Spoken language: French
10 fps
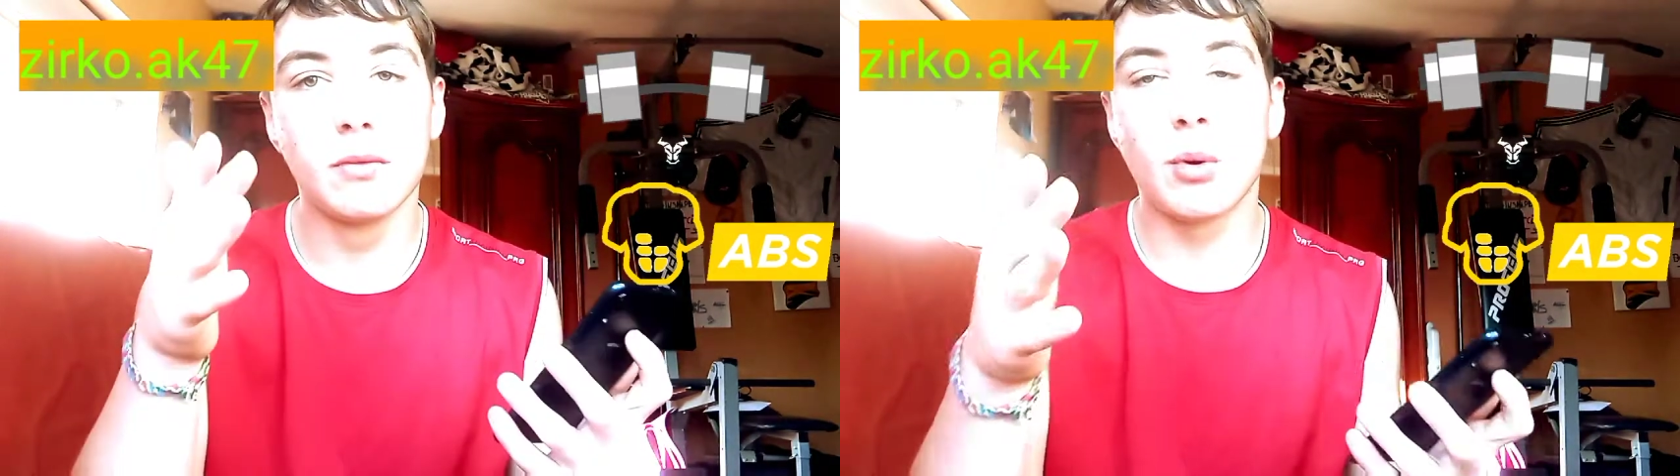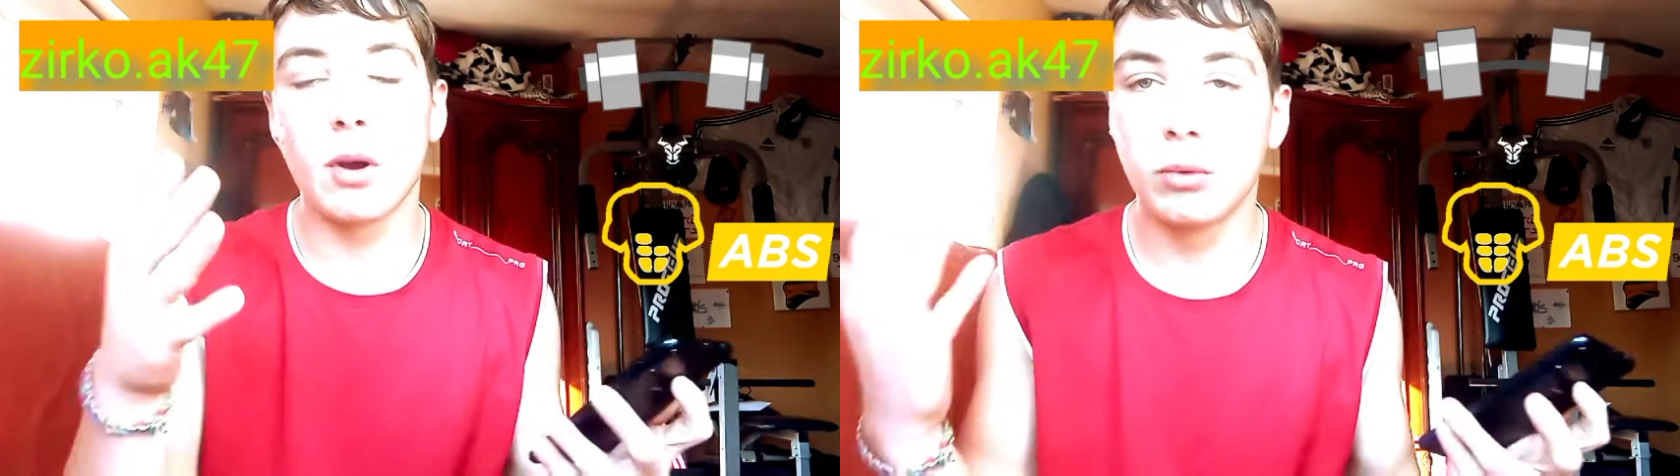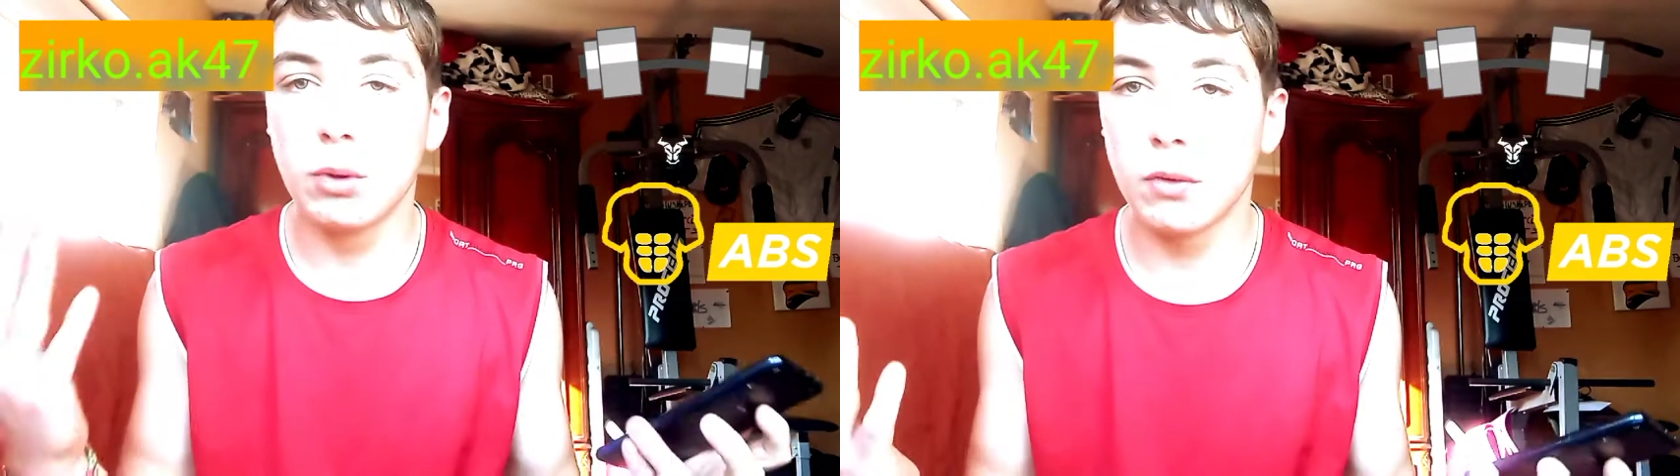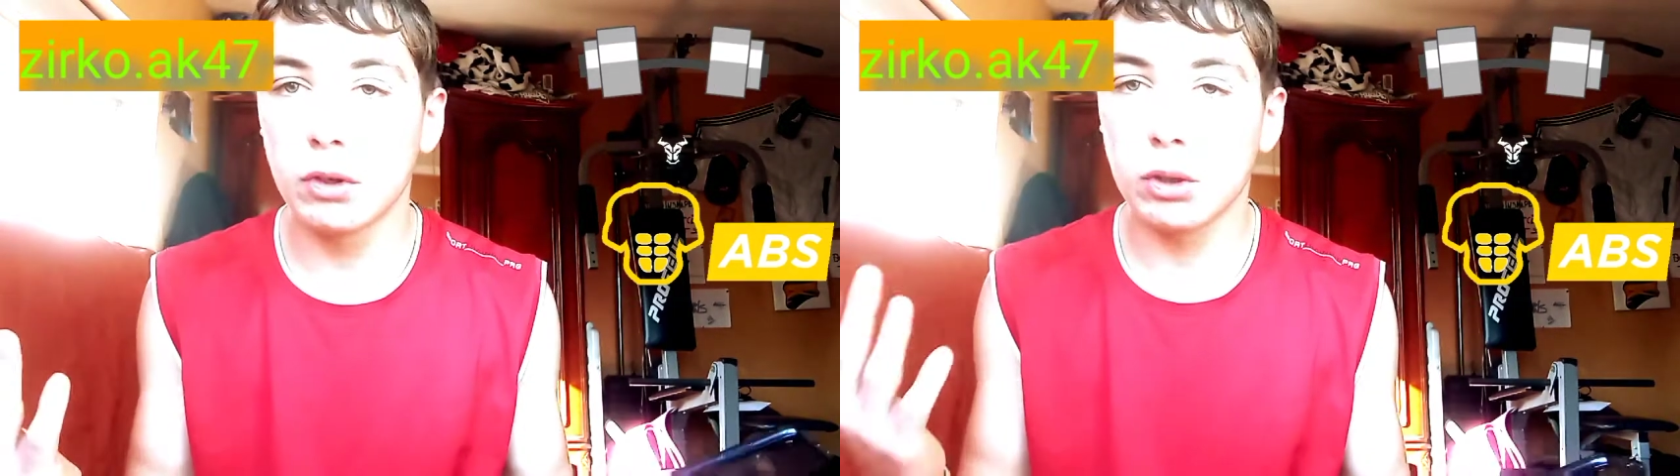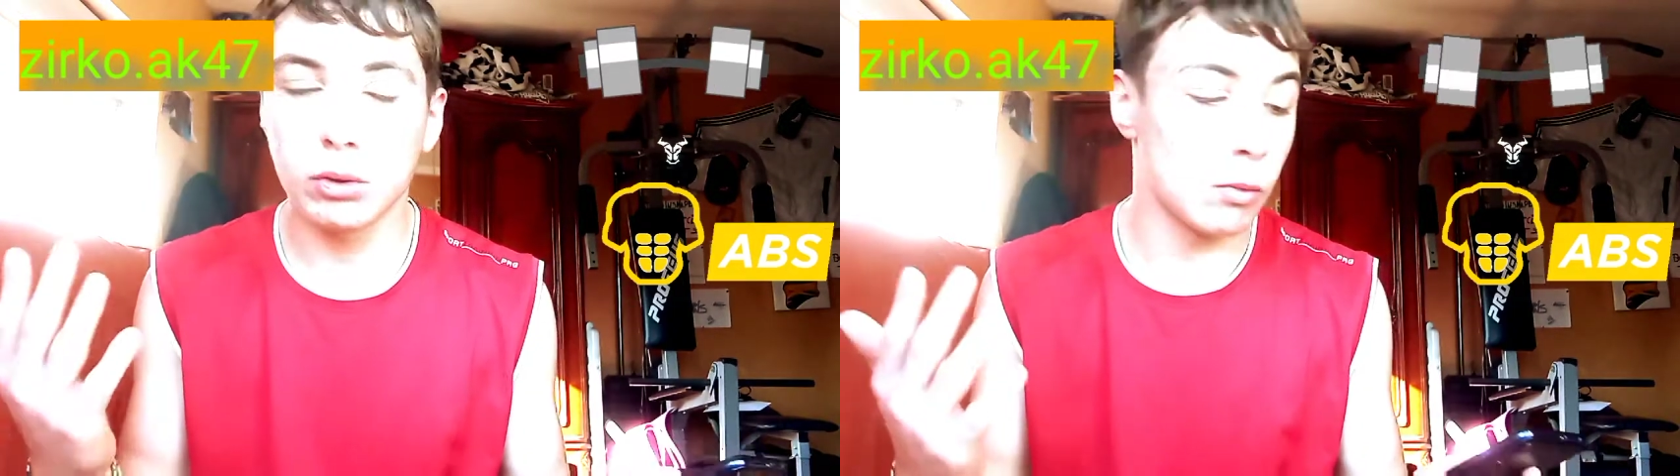que vous pourrez me
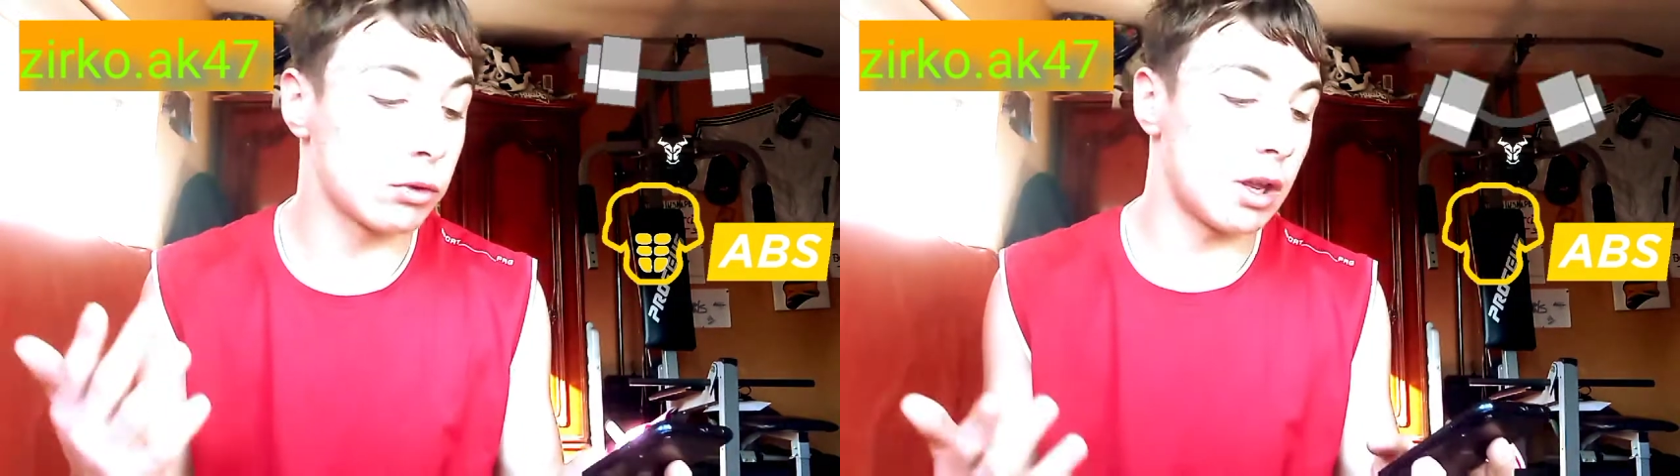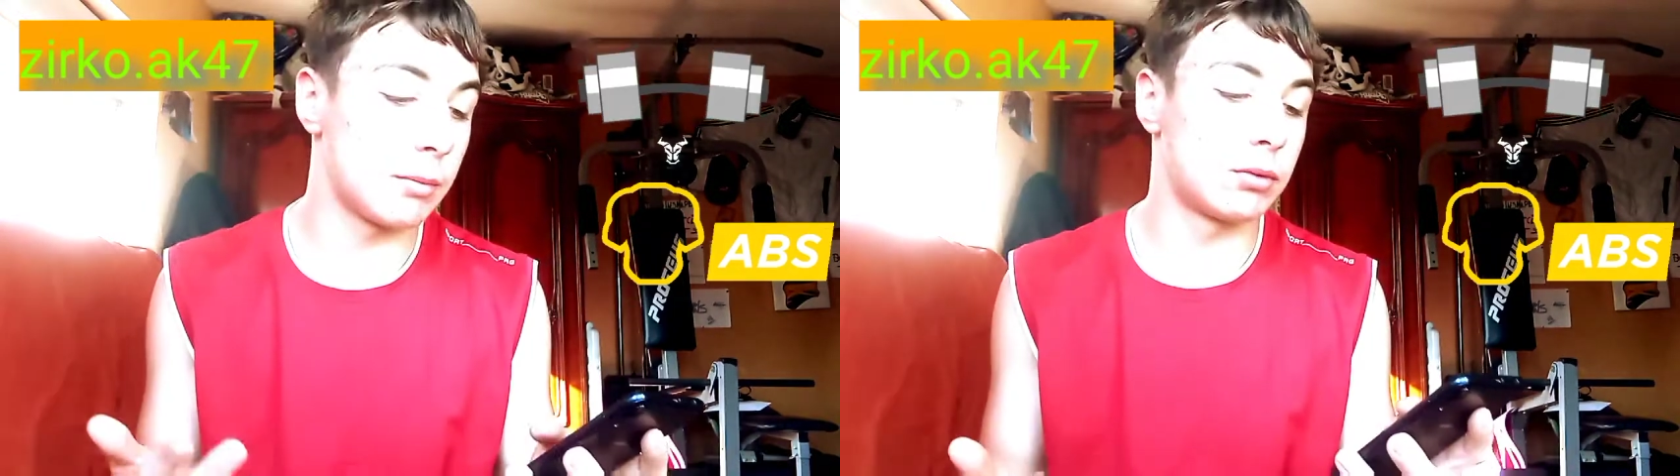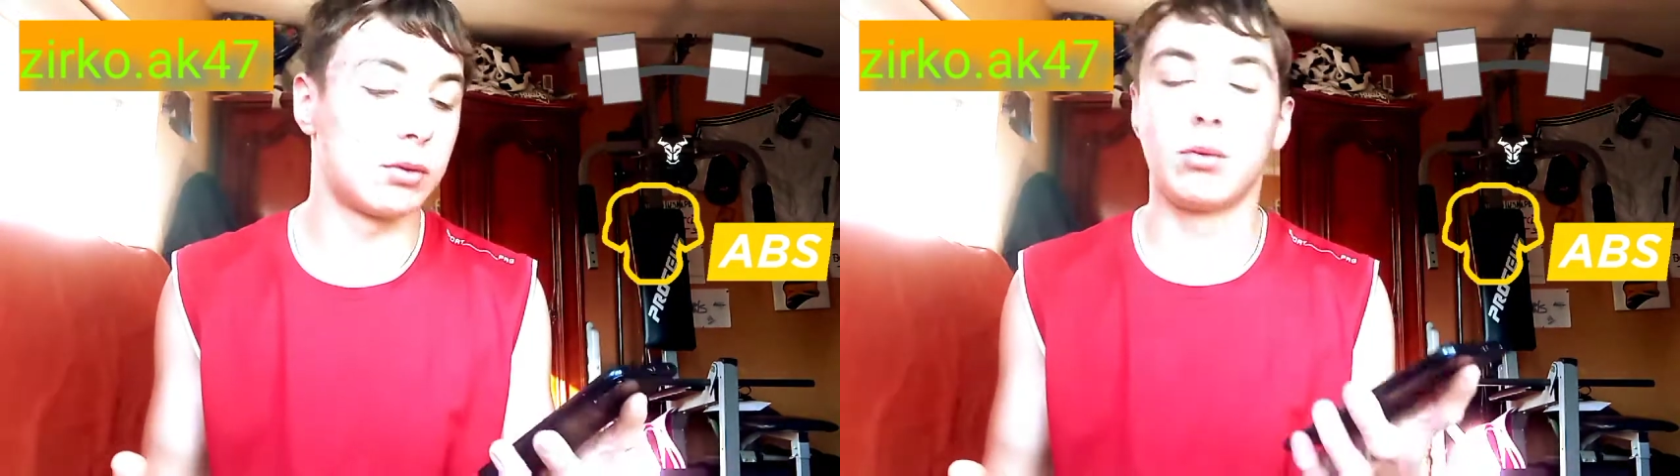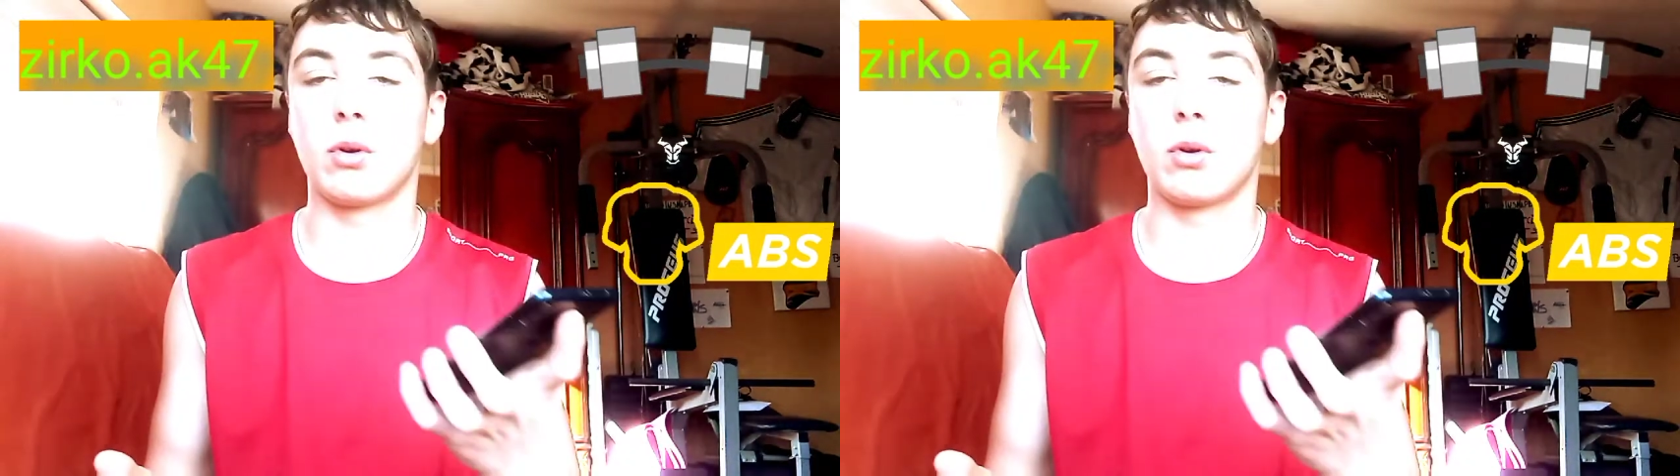suivre aussi sur mon Snap